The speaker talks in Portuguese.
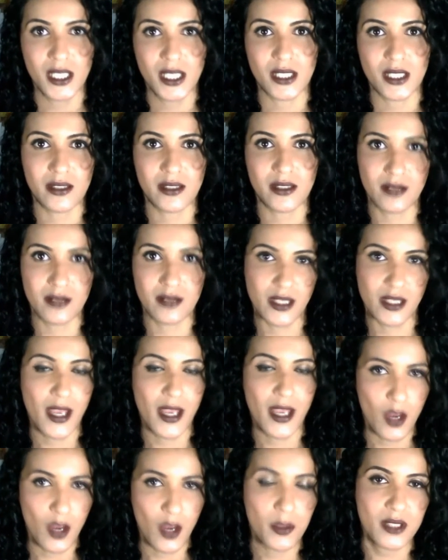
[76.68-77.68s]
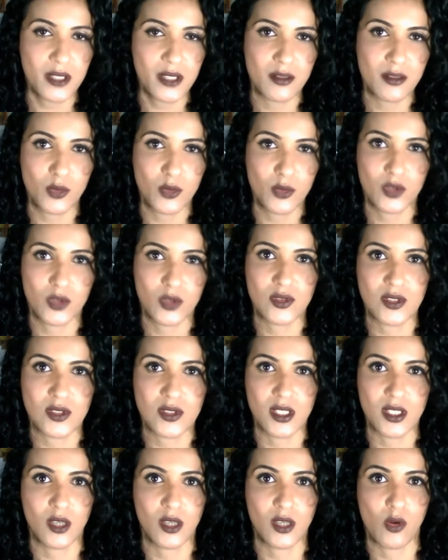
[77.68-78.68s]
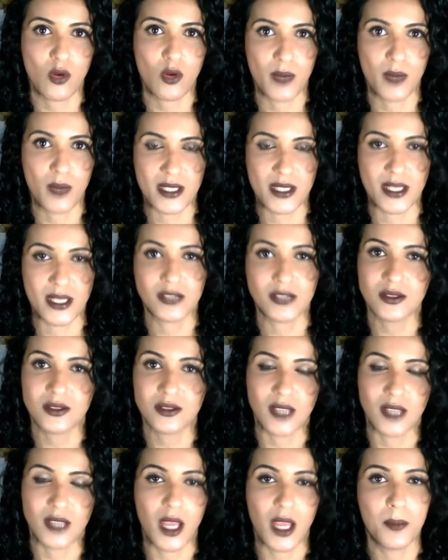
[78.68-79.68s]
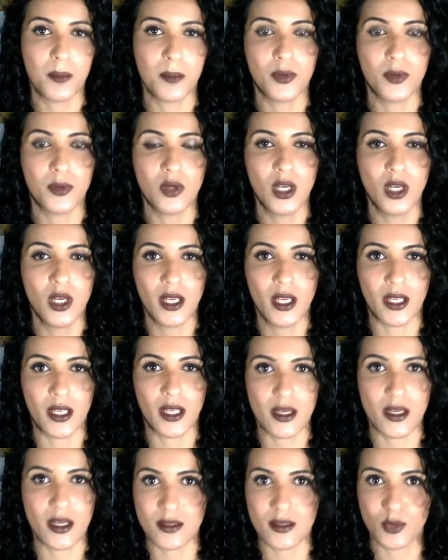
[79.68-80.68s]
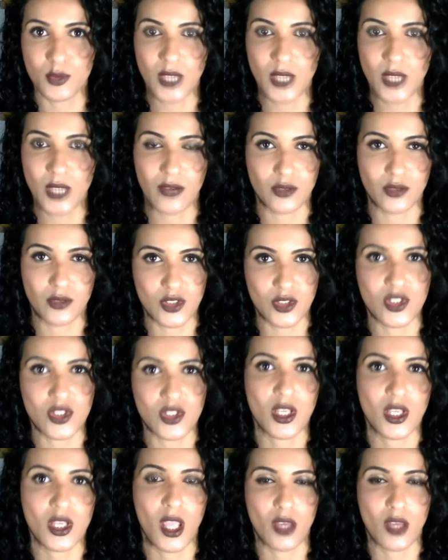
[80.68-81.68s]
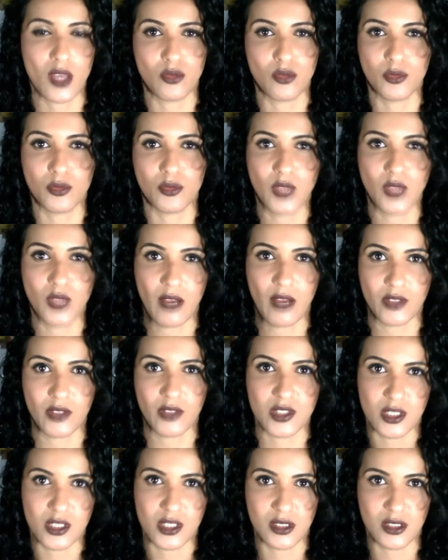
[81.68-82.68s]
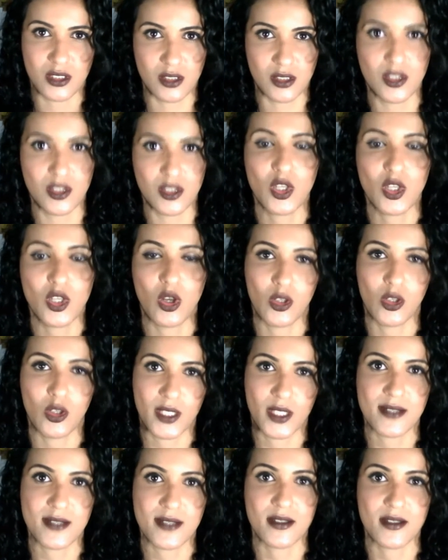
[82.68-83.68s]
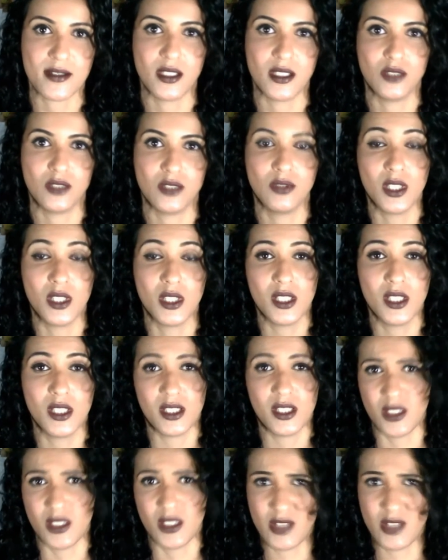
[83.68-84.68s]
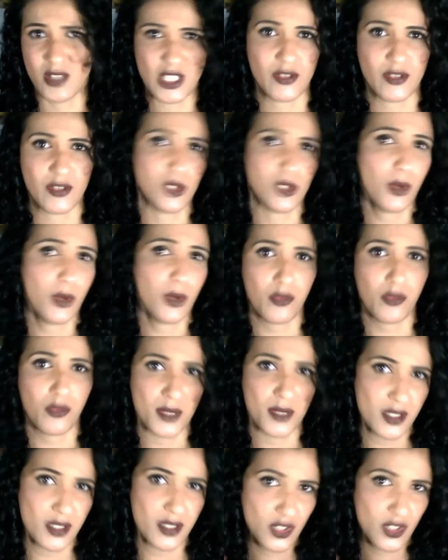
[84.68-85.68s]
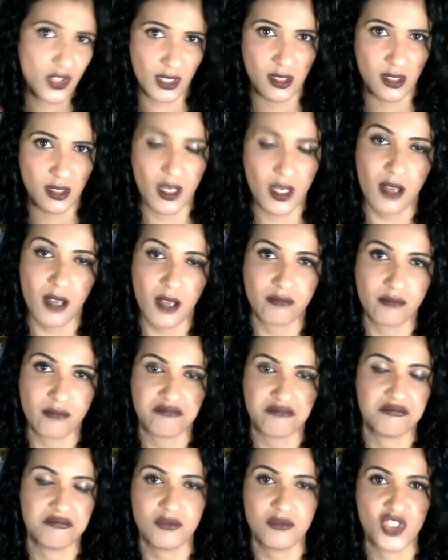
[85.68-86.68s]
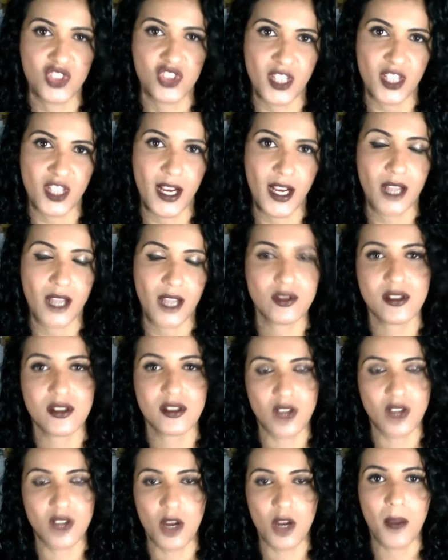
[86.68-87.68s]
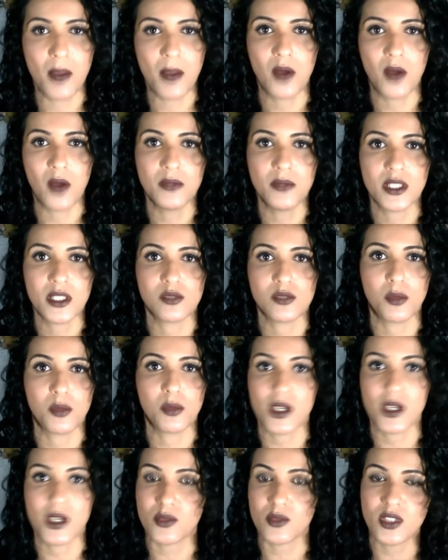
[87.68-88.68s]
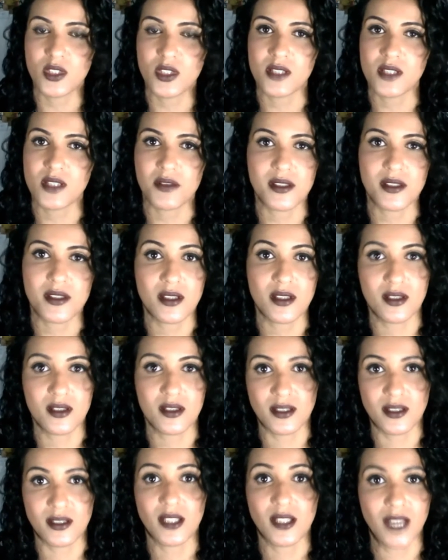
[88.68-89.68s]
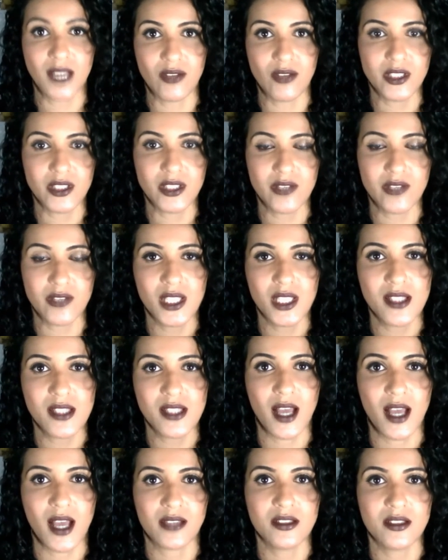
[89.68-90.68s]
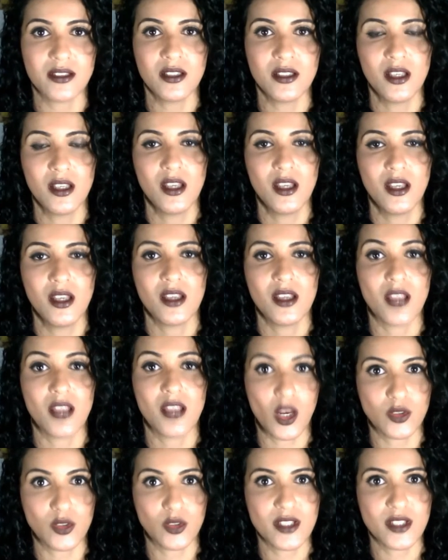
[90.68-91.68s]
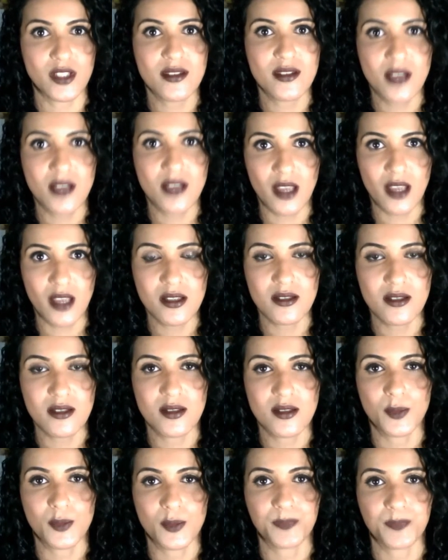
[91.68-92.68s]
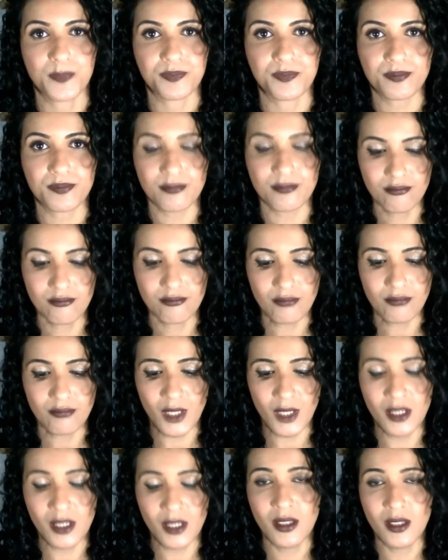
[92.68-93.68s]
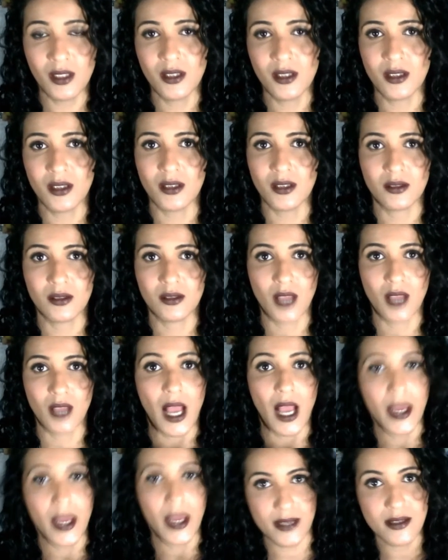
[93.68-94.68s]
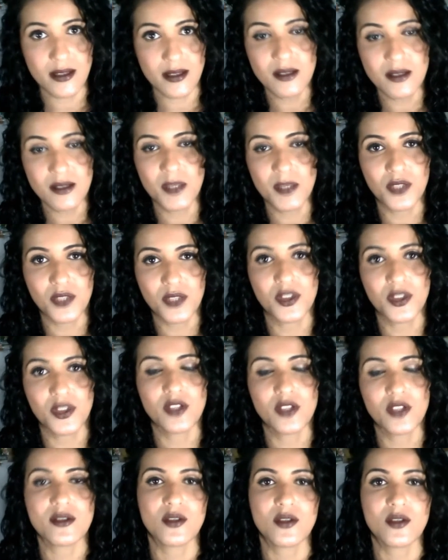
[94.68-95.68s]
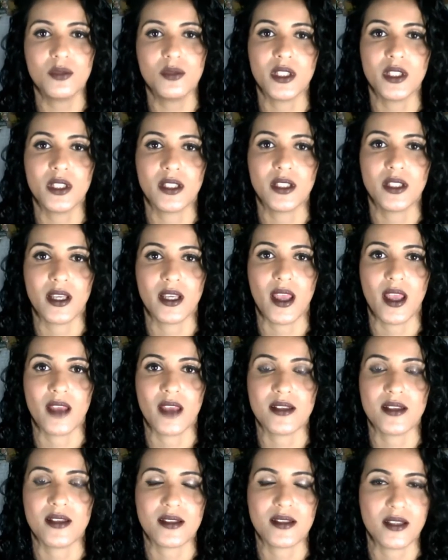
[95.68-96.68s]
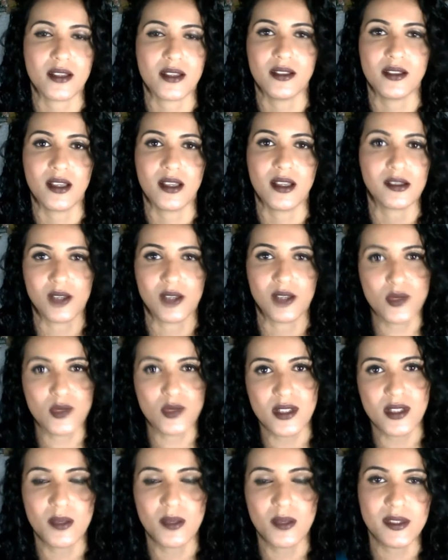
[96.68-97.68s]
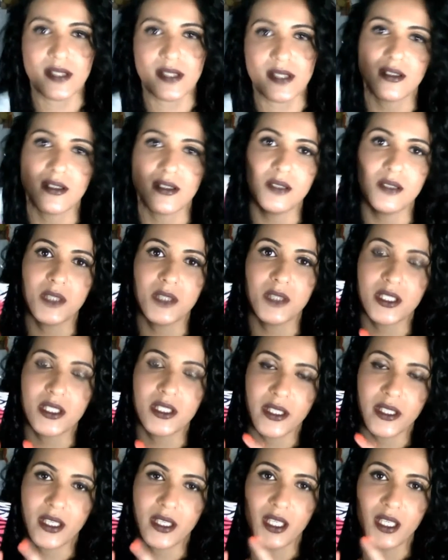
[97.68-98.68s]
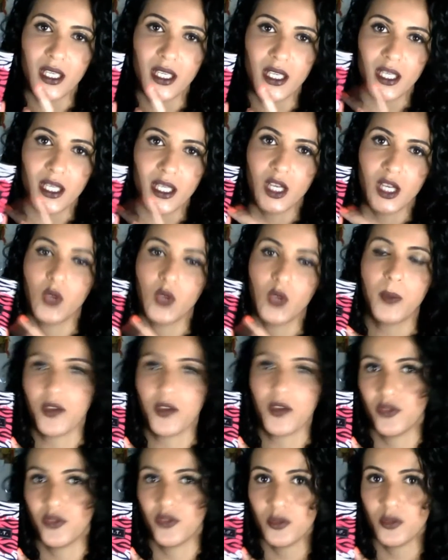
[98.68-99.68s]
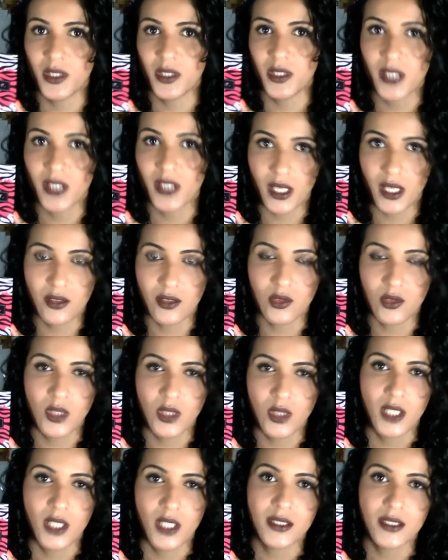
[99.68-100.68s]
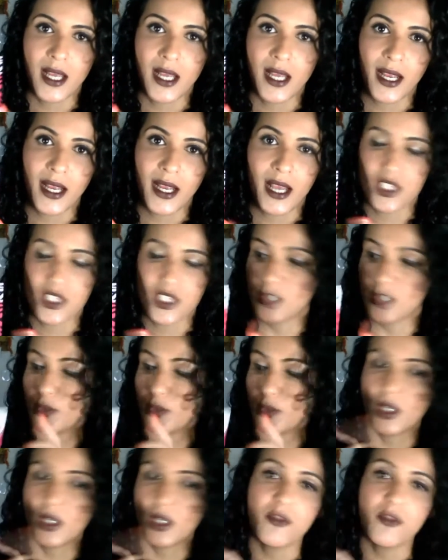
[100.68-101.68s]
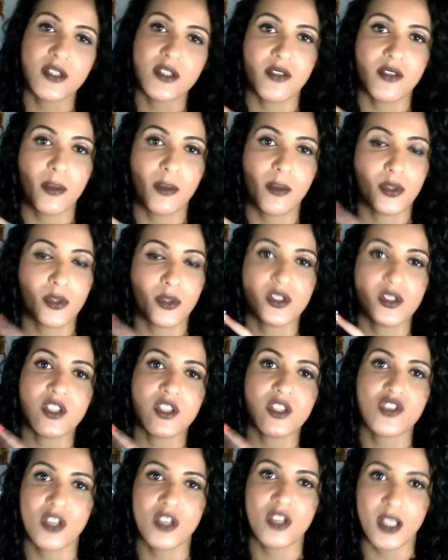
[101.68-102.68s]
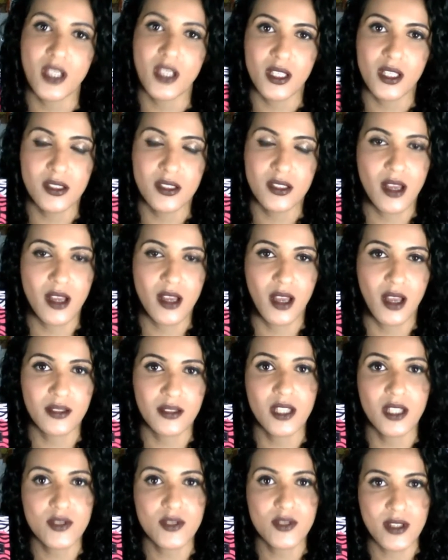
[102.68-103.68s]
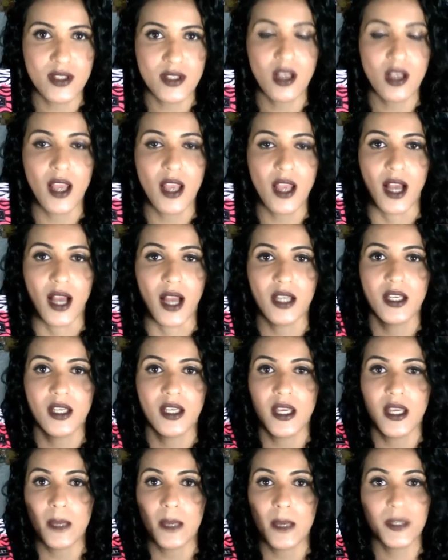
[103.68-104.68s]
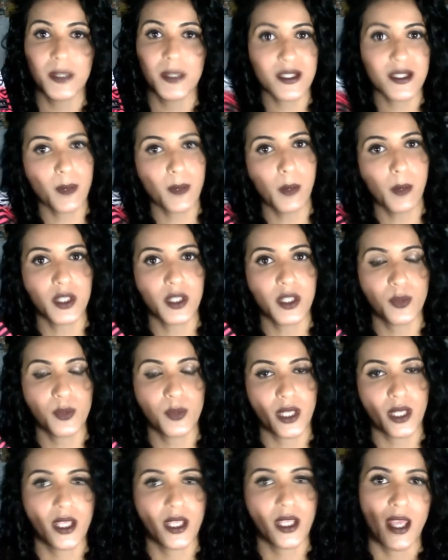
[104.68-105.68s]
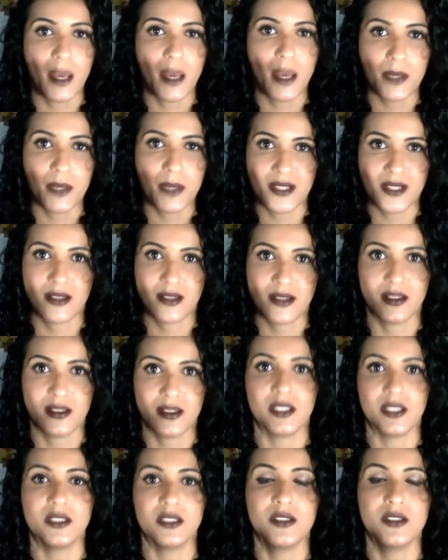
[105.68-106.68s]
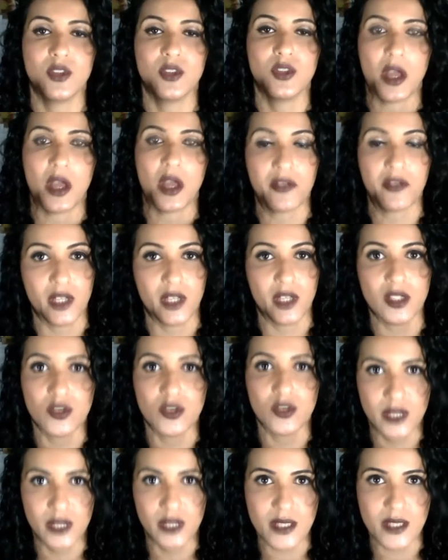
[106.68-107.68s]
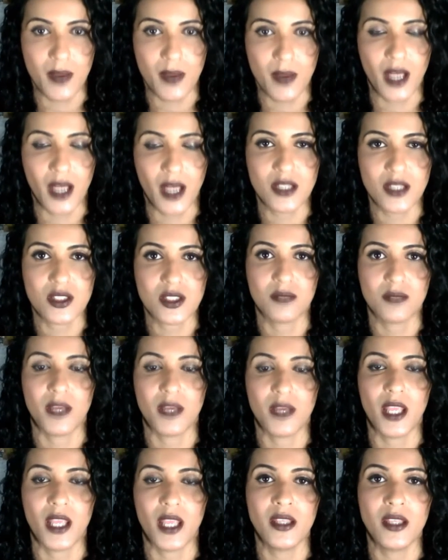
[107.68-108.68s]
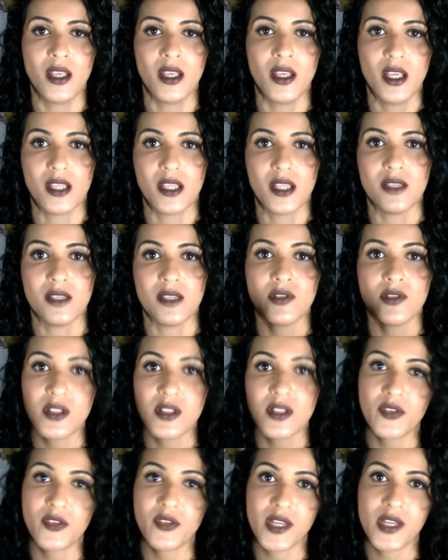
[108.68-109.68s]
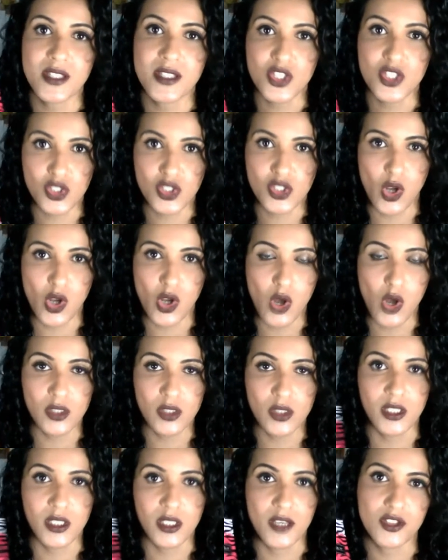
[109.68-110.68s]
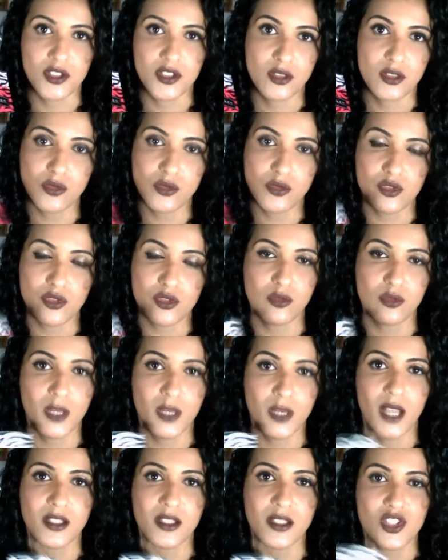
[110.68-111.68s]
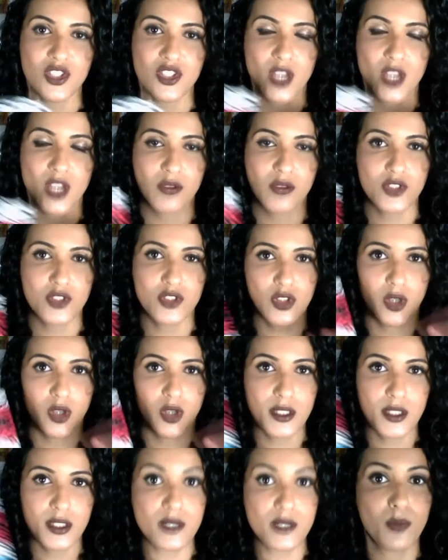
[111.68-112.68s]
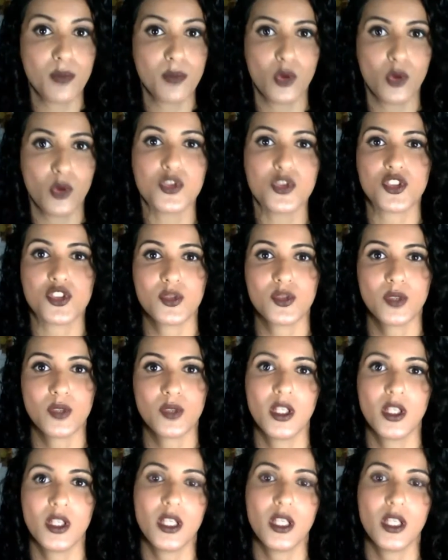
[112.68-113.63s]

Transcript: E tinha realmente muitos que, com o passar do tempo, eles mudavam de cheiro, mudava de, de, de coloração. E eu achava que o perfume assim já tinha estragado assim normal mesmo, mas muitas vezes ele ainda estava na validade e acontecia isso. E recentemente foi que eu descobri, né? Essa dica é tão simples assim de manter o perfume dentro da caixa, porque você vai proteger ele da, da luz solar. Principalmente para quem é representante ou revende outras marcas também. E você faz estoque, a gente costuma deixar o estoque exposto.